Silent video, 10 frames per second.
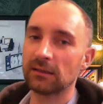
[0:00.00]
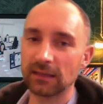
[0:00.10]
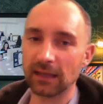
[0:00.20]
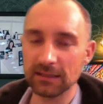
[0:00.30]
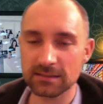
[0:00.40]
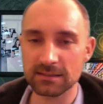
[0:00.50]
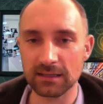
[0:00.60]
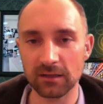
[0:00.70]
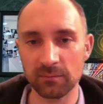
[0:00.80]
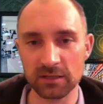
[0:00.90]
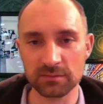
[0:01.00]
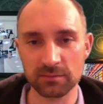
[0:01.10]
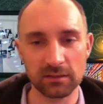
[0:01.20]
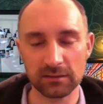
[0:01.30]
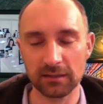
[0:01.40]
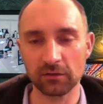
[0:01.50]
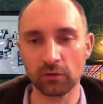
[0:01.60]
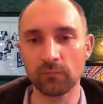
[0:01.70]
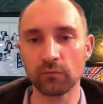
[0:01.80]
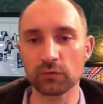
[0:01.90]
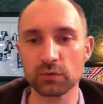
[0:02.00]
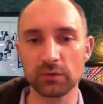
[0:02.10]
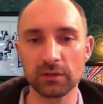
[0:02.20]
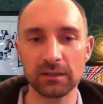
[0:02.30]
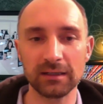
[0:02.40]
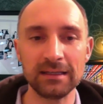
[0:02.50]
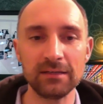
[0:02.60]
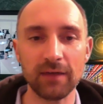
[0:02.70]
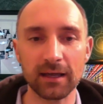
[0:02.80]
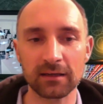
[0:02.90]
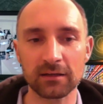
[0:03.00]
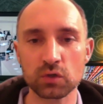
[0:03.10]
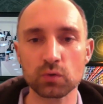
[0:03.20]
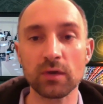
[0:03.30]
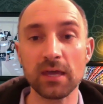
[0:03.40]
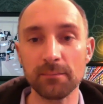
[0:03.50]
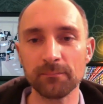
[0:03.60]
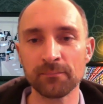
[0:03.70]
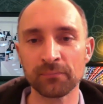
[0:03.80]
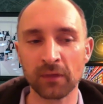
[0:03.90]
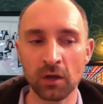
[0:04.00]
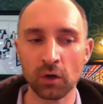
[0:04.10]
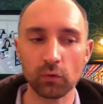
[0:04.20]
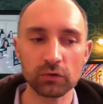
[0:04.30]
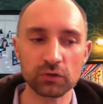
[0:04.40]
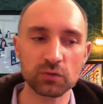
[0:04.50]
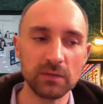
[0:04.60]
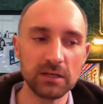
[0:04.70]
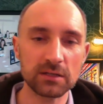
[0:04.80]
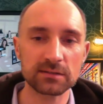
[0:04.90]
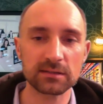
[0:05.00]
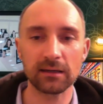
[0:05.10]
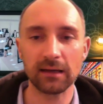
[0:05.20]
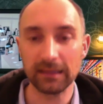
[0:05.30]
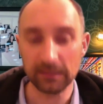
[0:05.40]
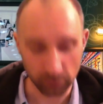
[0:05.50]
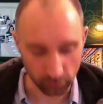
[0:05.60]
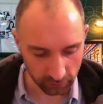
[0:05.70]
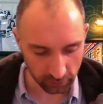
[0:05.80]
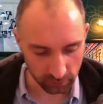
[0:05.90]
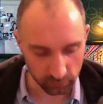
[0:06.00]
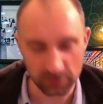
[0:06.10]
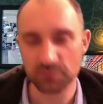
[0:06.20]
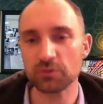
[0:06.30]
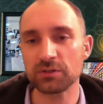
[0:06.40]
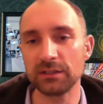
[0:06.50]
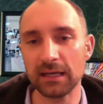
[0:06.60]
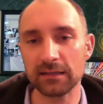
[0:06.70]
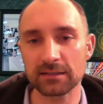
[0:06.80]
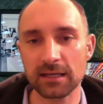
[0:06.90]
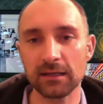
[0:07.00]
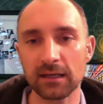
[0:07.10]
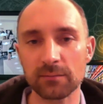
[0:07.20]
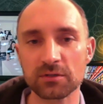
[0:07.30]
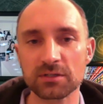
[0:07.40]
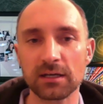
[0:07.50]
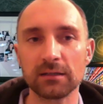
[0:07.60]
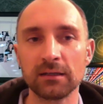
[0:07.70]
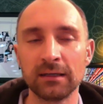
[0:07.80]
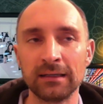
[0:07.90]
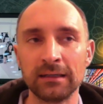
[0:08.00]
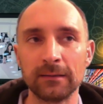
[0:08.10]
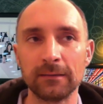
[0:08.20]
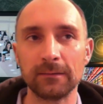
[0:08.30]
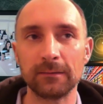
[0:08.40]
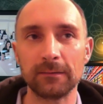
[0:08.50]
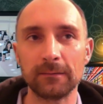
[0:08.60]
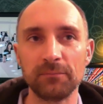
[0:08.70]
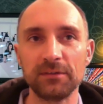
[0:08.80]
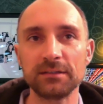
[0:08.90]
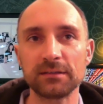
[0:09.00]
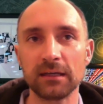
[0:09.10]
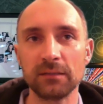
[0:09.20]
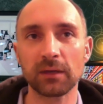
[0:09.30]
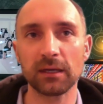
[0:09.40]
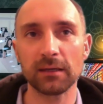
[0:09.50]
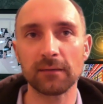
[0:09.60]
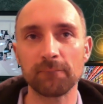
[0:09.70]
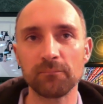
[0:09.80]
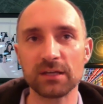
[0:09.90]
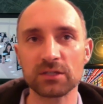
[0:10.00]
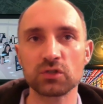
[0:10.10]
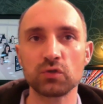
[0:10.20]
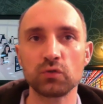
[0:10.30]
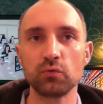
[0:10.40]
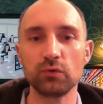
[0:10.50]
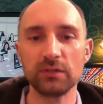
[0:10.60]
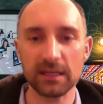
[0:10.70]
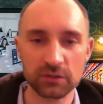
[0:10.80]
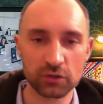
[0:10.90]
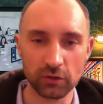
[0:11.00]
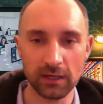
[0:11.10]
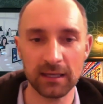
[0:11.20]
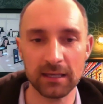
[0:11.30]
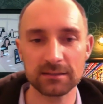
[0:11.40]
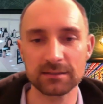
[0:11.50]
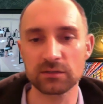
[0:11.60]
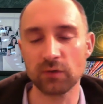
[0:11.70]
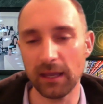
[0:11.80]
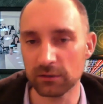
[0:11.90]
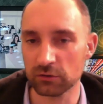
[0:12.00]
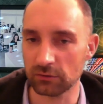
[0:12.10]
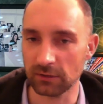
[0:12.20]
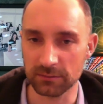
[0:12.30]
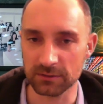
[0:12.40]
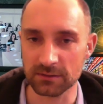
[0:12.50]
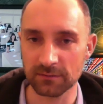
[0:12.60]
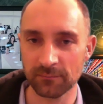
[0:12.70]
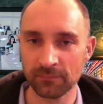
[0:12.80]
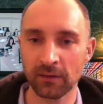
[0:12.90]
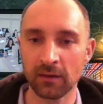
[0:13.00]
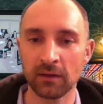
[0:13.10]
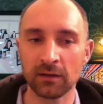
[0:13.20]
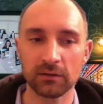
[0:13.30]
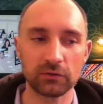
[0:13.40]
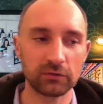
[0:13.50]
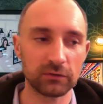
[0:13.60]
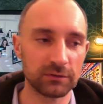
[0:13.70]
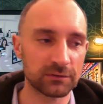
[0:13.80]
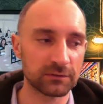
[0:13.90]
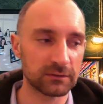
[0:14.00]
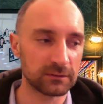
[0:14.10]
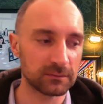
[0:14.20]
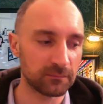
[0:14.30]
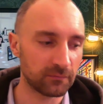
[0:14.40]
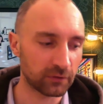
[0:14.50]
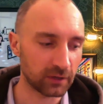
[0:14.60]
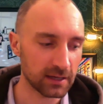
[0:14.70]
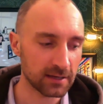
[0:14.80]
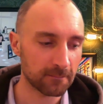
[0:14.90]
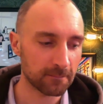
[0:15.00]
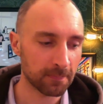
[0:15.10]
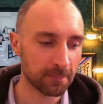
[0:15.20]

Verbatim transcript: Grenzen deiner, Pers äh, deiner Komfortzone hinweg zu heben oder zumindest im Grunde genommen, und das müsste die, das Endergebnis sein, ähm, dich dahin bringen, dass du jetzt schon erkennst, dass du eigentlich schon da bist. Und ähm, von daher